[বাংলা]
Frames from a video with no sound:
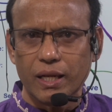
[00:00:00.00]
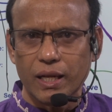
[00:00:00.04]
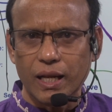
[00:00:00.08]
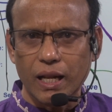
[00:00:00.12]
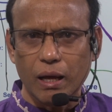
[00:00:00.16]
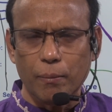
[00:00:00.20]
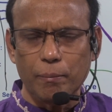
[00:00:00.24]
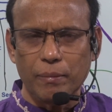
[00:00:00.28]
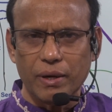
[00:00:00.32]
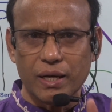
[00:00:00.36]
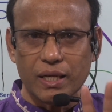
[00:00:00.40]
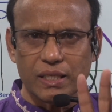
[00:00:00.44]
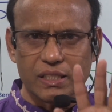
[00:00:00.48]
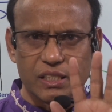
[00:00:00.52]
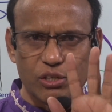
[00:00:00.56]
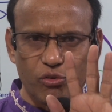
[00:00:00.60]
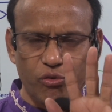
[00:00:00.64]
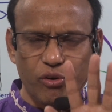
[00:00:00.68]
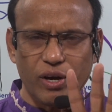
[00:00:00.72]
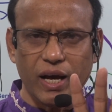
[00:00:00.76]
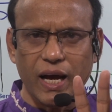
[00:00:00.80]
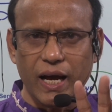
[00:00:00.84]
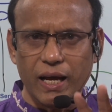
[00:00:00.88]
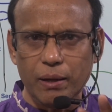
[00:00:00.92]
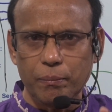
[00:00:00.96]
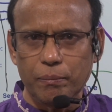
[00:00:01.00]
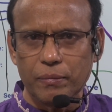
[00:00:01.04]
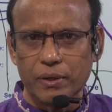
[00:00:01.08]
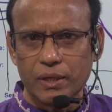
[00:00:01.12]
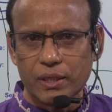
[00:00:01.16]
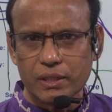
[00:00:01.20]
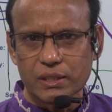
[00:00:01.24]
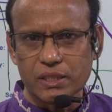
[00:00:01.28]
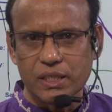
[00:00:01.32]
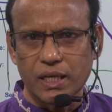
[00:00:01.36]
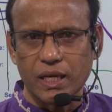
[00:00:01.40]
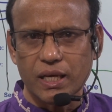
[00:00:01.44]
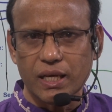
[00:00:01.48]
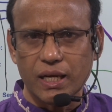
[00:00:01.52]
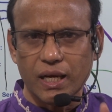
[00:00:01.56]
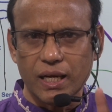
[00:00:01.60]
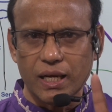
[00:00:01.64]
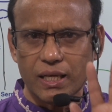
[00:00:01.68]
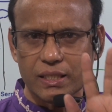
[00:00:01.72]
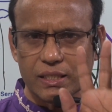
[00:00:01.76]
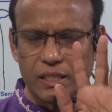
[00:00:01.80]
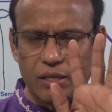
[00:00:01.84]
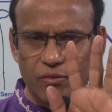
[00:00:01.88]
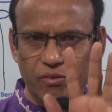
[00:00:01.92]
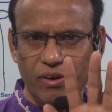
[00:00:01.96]
লাম্বার আছে ফাইভ ফাইভ স্যাক্রাল
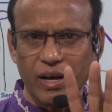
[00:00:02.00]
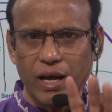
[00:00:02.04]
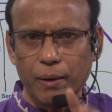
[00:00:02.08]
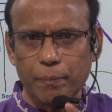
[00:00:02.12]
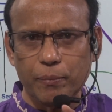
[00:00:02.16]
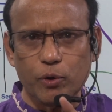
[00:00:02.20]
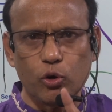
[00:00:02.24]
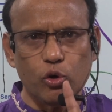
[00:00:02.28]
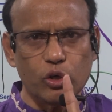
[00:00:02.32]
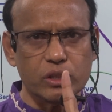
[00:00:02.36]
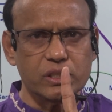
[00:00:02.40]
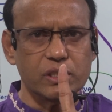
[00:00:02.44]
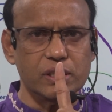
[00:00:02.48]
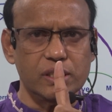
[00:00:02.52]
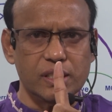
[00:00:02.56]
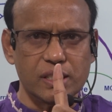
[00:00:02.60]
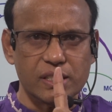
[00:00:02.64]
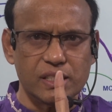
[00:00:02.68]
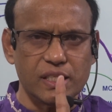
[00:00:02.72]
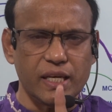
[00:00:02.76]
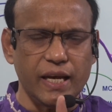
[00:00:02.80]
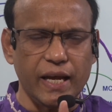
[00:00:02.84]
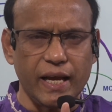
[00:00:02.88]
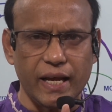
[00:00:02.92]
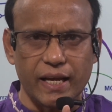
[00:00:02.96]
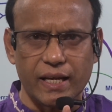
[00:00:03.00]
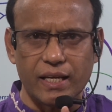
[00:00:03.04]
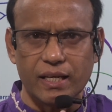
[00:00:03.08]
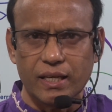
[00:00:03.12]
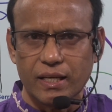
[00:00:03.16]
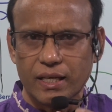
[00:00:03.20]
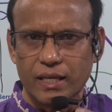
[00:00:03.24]
আছে ফাইভ কক্সিস আছে এক